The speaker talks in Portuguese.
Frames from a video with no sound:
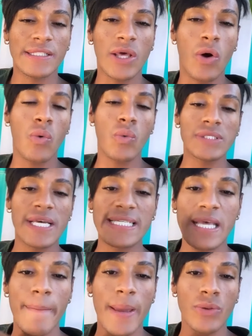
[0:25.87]
tem alguns
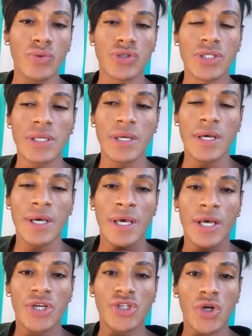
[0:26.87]
recebidos
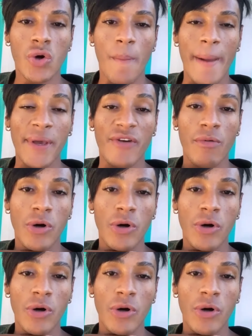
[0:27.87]
que chegou para mim que eu vou